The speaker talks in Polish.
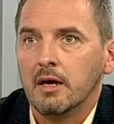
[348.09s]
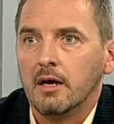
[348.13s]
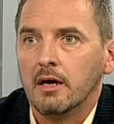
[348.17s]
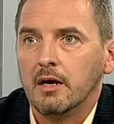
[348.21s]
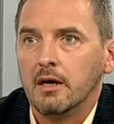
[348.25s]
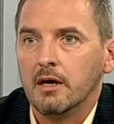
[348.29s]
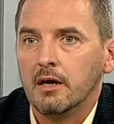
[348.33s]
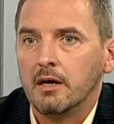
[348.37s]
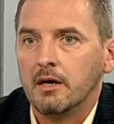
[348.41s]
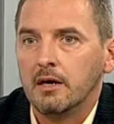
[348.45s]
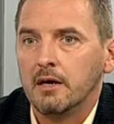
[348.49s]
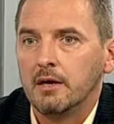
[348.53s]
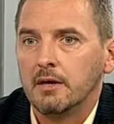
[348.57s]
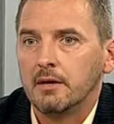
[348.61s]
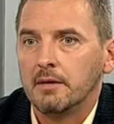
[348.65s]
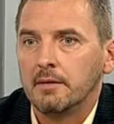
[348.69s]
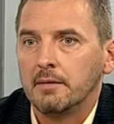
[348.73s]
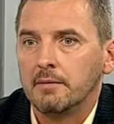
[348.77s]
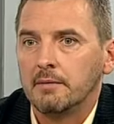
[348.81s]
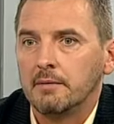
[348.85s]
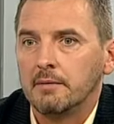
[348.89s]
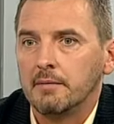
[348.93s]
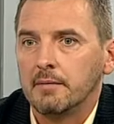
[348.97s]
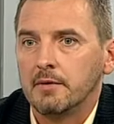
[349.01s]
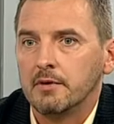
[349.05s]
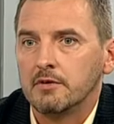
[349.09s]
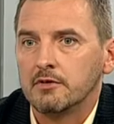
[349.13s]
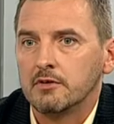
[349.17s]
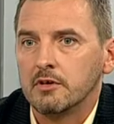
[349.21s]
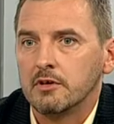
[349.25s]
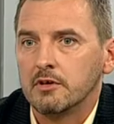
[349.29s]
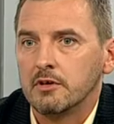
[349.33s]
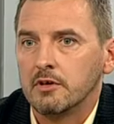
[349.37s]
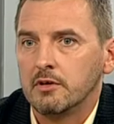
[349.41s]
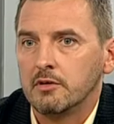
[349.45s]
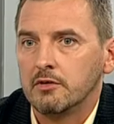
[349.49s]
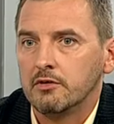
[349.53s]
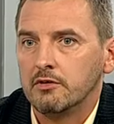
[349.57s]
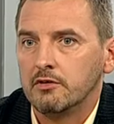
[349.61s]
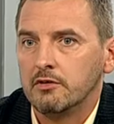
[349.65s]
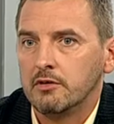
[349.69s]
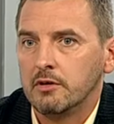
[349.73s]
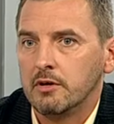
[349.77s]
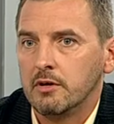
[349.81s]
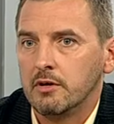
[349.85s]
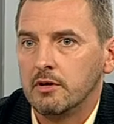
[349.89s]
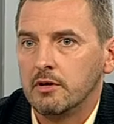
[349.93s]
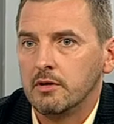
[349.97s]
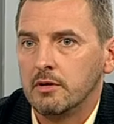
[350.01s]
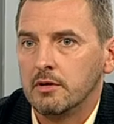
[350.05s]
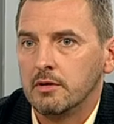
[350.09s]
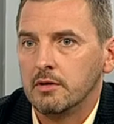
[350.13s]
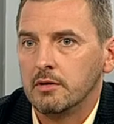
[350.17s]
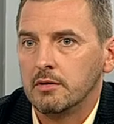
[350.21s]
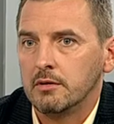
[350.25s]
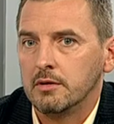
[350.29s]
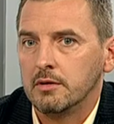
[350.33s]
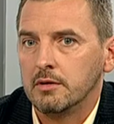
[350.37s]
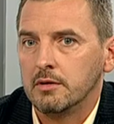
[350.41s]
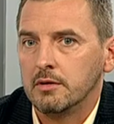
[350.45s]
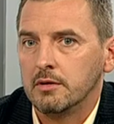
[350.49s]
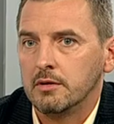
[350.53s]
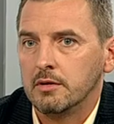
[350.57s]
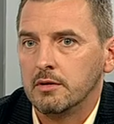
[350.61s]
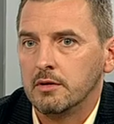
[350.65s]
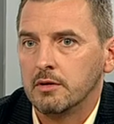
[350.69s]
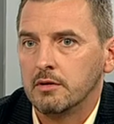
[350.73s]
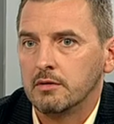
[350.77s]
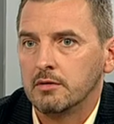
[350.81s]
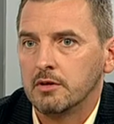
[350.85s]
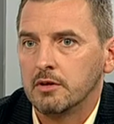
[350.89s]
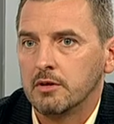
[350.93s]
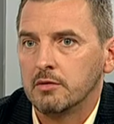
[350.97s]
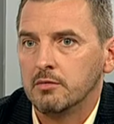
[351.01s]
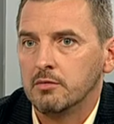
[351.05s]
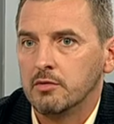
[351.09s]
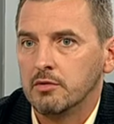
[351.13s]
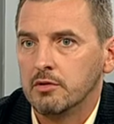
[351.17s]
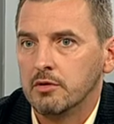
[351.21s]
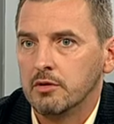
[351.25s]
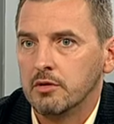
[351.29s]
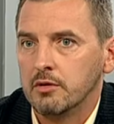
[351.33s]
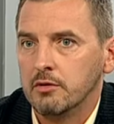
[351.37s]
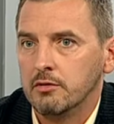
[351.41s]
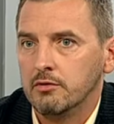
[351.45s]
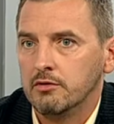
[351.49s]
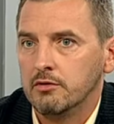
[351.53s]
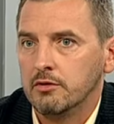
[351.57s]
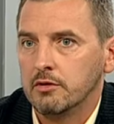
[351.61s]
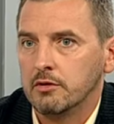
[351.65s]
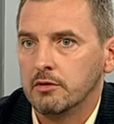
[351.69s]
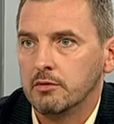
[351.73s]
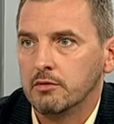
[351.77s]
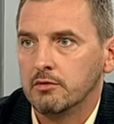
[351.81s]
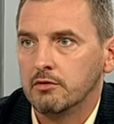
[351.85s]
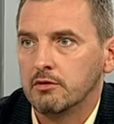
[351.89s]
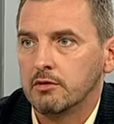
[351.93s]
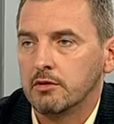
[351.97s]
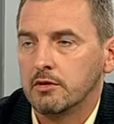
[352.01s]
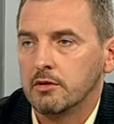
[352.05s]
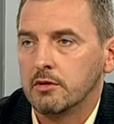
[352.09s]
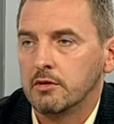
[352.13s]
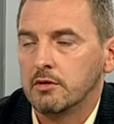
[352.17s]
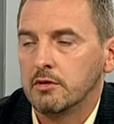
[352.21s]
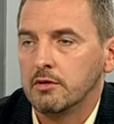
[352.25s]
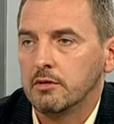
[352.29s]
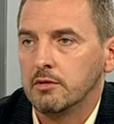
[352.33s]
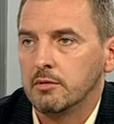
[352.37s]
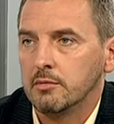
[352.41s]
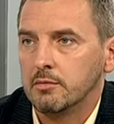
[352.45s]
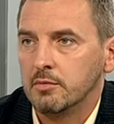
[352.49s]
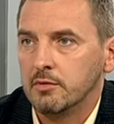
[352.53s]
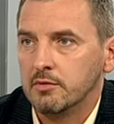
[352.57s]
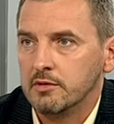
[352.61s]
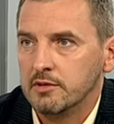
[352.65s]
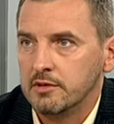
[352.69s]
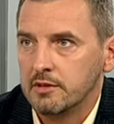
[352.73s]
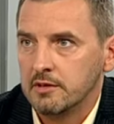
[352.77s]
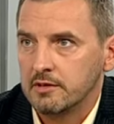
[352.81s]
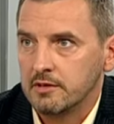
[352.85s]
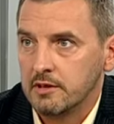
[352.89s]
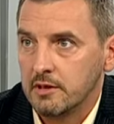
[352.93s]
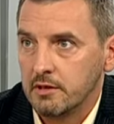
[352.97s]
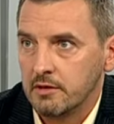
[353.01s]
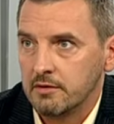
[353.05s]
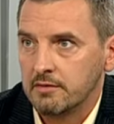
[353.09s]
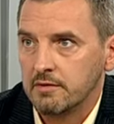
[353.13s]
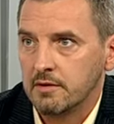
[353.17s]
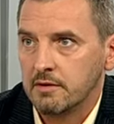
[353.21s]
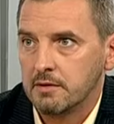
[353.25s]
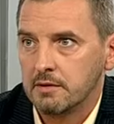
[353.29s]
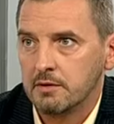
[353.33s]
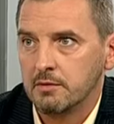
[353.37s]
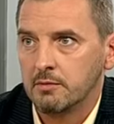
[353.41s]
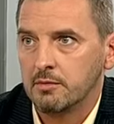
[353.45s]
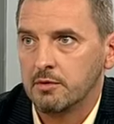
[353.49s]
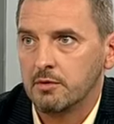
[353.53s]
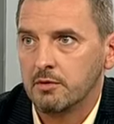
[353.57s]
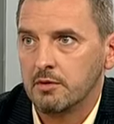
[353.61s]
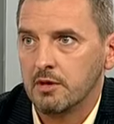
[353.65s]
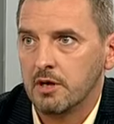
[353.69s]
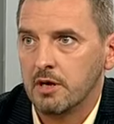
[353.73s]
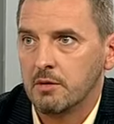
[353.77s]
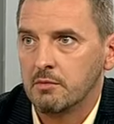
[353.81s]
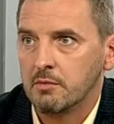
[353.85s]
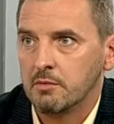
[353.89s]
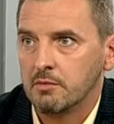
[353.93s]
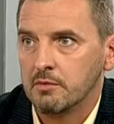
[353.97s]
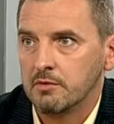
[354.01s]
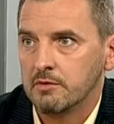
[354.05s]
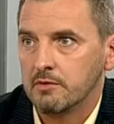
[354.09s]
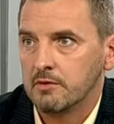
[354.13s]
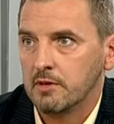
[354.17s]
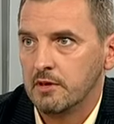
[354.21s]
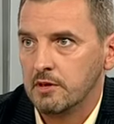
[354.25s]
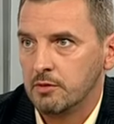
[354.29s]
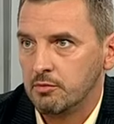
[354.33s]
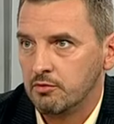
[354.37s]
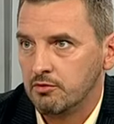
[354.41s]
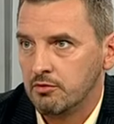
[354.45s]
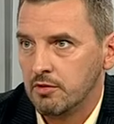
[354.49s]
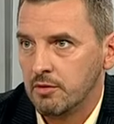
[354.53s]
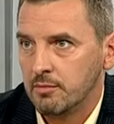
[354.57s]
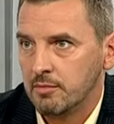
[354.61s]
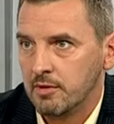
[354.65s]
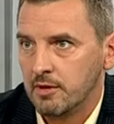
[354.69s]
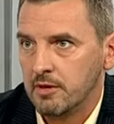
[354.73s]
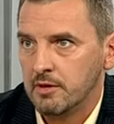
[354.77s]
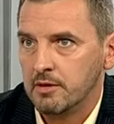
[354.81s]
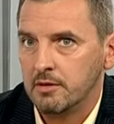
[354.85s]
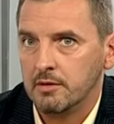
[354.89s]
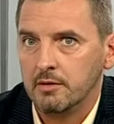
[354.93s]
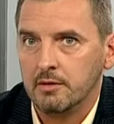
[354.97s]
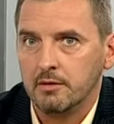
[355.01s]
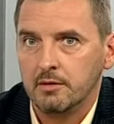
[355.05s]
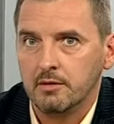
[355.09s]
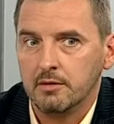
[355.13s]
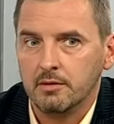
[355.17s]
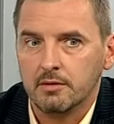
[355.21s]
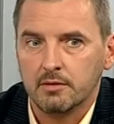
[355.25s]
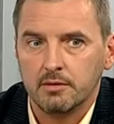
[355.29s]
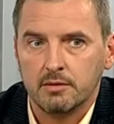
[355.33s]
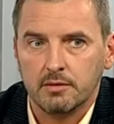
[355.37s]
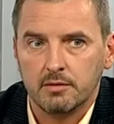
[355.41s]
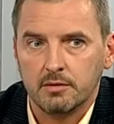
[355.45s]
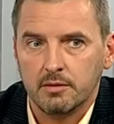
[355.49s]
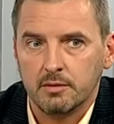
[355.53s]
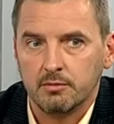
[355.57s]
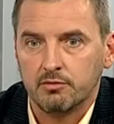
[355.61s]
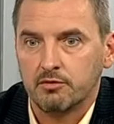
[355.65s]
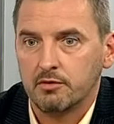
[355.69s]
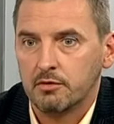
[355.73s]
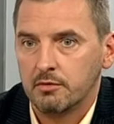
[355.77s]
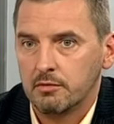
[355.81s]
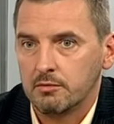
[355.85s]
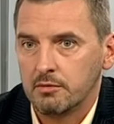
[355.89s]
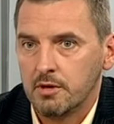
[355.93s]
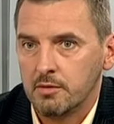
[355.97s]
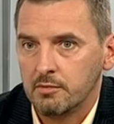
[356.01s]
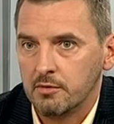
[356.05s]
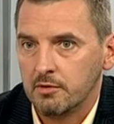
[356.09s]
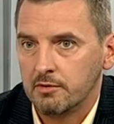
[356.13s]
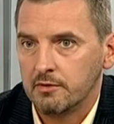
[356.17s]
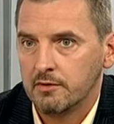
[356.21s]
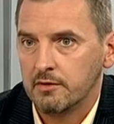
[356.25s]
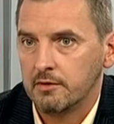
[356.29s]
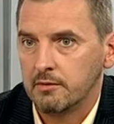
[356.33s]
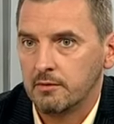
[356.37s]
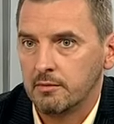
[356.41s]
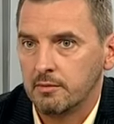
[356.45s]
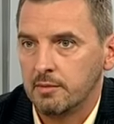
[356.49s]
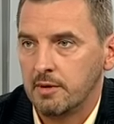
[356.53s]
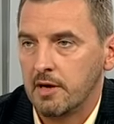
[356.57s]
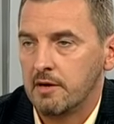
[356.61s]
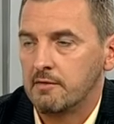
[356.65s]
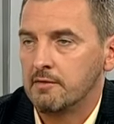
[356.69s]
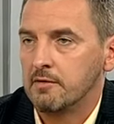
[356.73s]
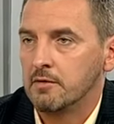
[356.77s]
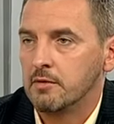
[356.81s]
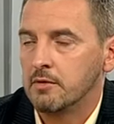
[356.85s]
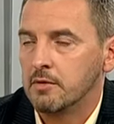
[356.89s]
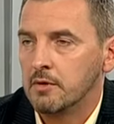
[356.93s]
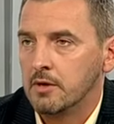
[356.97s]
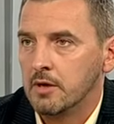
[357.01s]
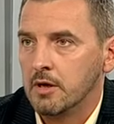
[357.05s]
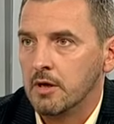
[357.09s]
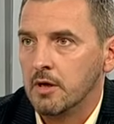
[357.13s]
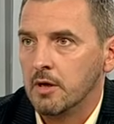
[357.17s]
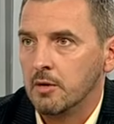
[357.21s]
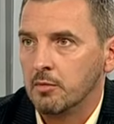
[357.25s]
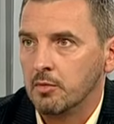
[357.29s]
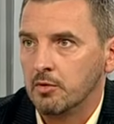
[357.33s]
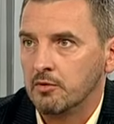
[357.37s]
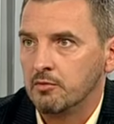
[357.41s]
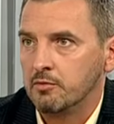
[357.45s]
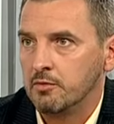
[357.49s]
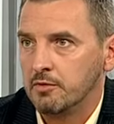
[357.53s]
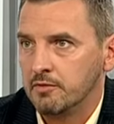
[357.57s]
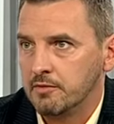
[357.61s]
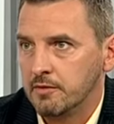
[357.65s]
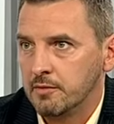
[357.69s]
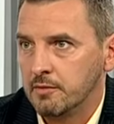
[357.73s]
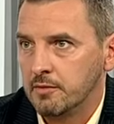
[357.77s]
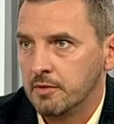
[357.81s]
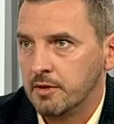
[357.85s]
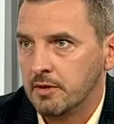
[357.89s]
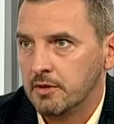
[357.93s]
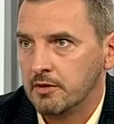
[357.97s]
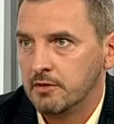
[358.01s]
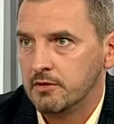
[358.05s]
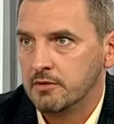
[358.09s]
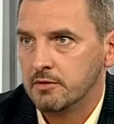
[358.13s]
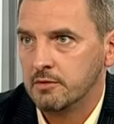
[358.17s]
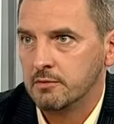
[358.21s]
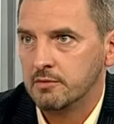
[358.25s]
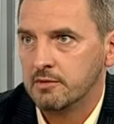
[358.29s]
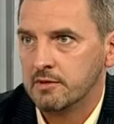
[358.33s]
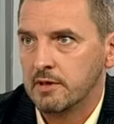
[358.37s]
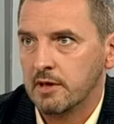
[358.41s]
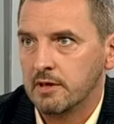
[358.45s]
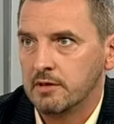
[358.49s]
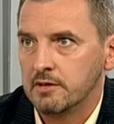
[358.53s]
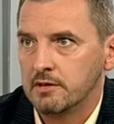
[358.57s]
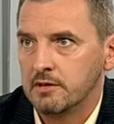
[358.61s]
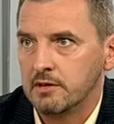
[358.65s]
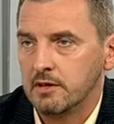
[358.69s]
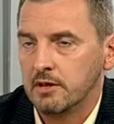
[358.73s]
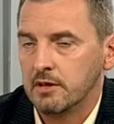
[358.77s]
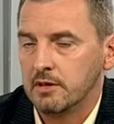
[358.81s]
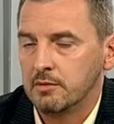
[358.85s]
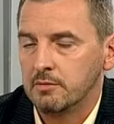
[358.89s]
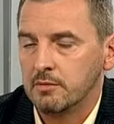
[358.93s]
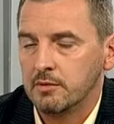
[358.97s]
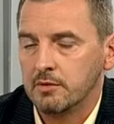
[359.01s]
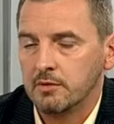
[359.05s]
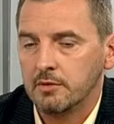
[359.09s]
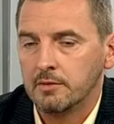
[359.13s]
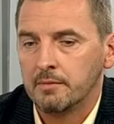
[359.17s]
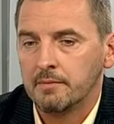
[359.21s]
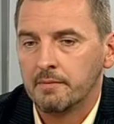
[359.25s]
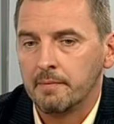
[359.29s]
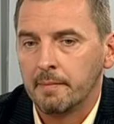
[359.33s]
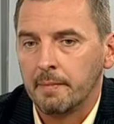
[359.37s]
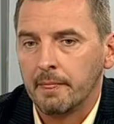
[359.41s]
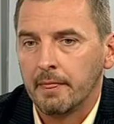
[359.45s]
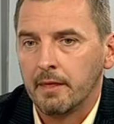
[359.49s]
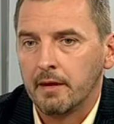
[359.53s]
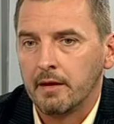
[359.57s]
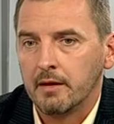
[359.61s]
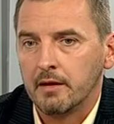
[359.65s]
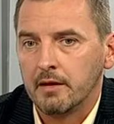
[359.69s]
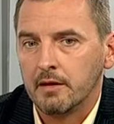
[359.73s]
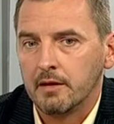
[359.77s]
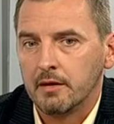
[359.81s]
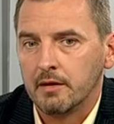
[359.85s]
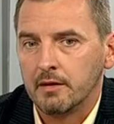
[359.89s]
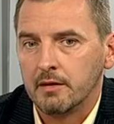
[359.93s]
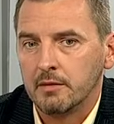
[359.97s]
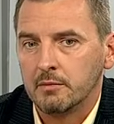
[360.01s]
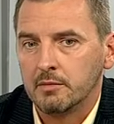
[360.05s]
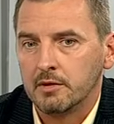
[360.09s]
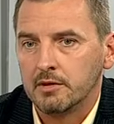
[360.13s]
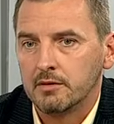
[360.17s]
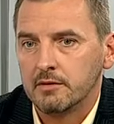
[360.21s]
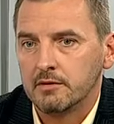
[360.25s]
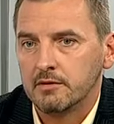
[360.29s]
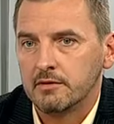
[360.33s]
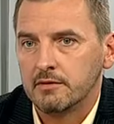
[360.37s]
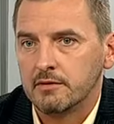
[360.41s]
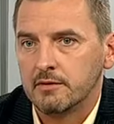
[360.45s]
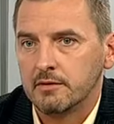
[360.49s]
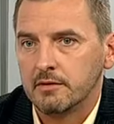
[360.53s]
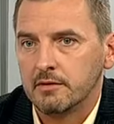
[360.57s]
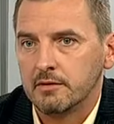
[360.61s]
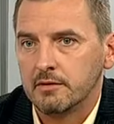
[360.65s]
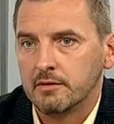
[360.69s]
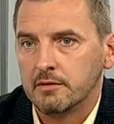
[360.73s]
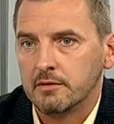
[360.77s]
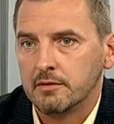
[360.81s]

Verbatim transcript: e, jeżeli chodzi o, e, o tych młodych ludzi, których policja skierowała do programu, zostali przyłapani na przykład łamiąc prawo pod wpływem jakiejś substancji albo E, no będąc, e,